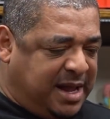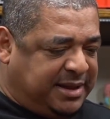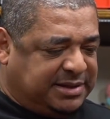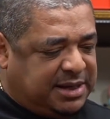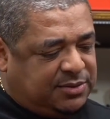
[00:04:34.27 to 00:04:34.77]
Né,
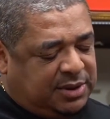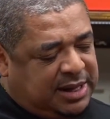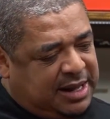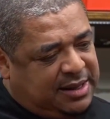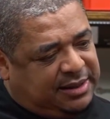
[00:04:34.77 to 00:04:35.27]
até certo
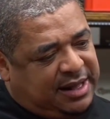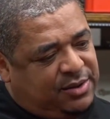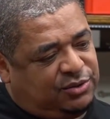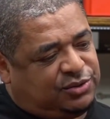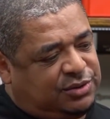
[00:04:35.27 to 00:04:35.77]
horário, aí tá
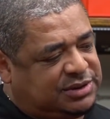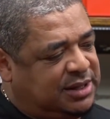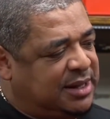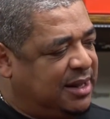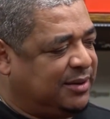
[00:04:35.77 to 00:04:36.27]
eu e o Júnior
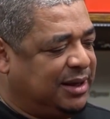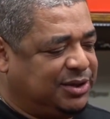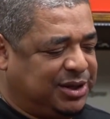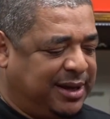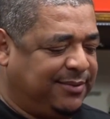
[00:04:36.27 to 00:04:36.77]
sentado, que a
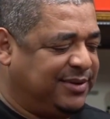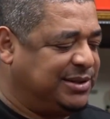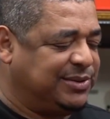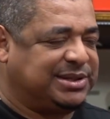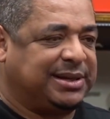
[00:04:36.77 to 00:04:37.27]
gente é
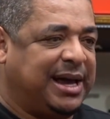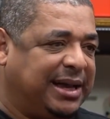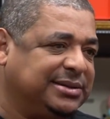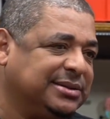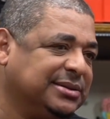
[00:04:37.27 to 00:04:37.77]
vizinho de
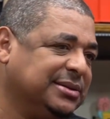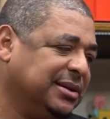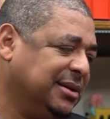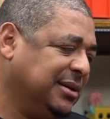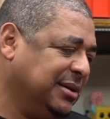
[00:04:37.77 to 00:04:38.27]
cidade,
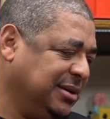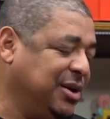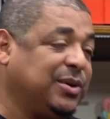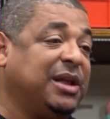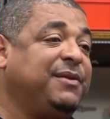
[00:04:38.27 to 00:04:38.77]

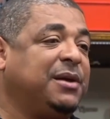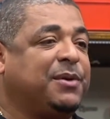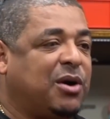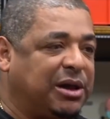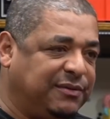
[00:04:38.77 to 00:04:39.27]
e eu que levei ele
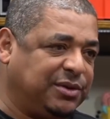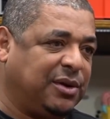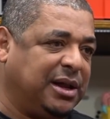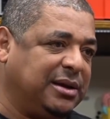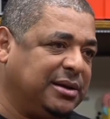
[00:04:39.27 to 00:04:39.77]
para jogar no
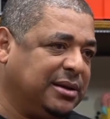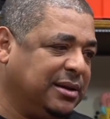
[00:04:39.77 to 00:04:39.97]
Vitória.